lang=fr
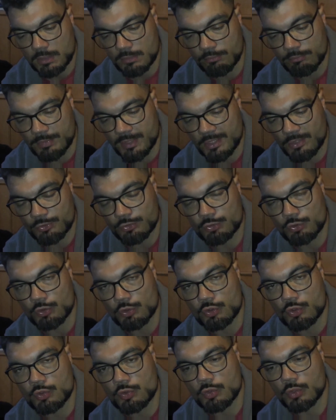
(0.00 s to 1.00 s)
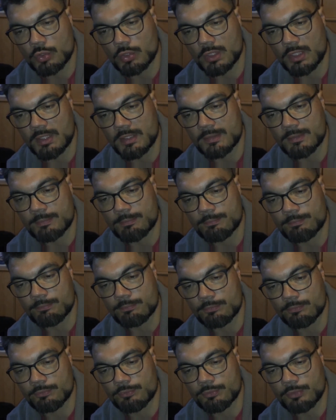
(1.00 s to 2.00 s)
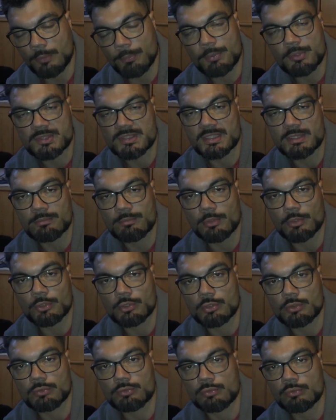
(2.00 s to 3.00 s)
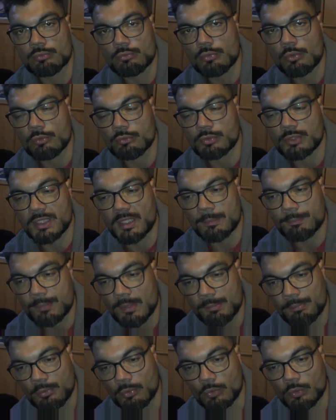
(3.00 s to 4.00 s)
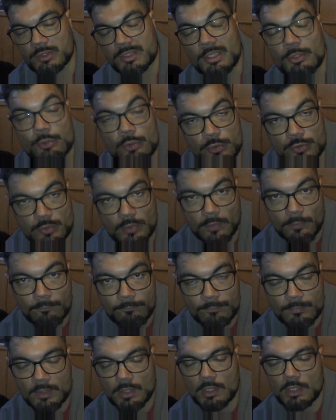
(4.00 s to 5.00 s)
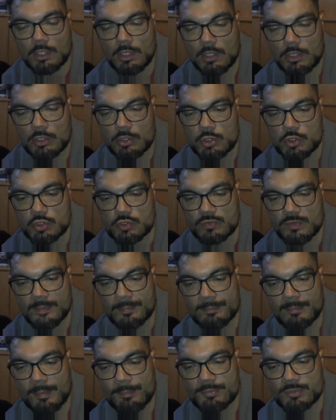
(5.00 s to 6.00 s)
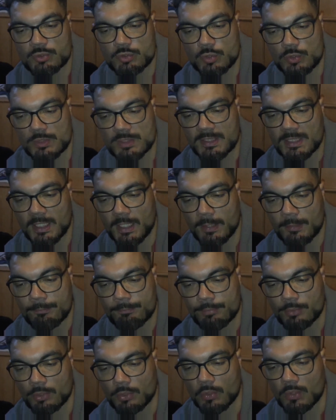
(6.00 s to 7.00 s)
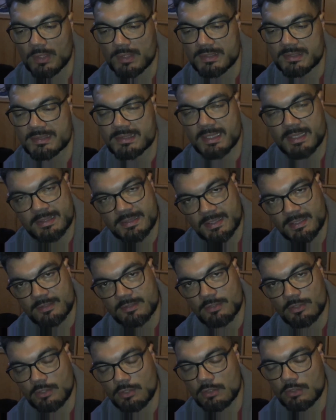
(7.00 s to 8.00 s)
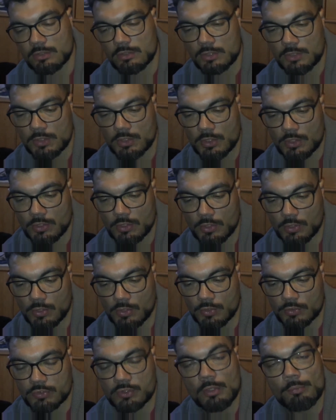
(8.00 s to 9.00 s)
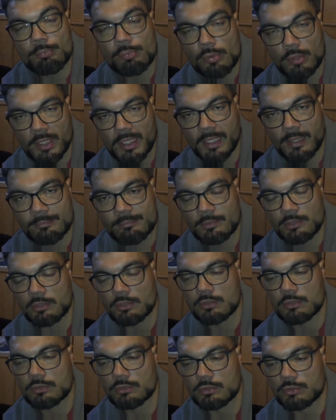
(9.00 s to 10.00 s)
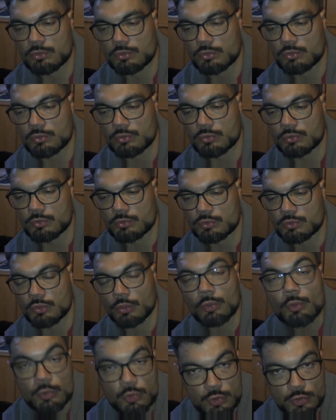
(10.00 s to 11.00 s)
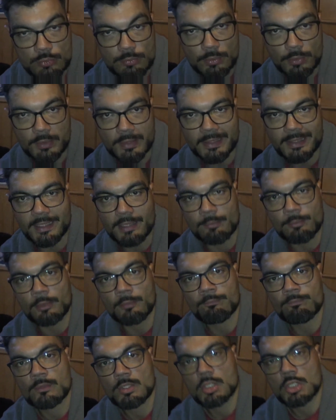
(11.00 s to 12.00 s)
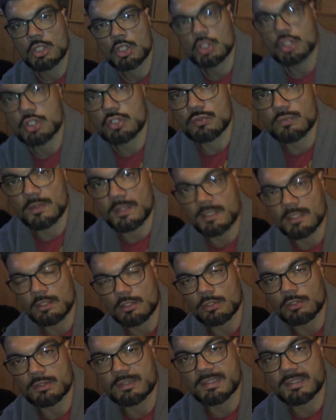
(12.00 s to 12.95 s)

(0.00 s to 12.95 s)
mais en ce jour, il est fort possible que vous ne me voyez pas pendant quelques temps. Je vais m'abstenir pendant un certain temps, euh, temporairement, euh, sur YouTube également. Je vais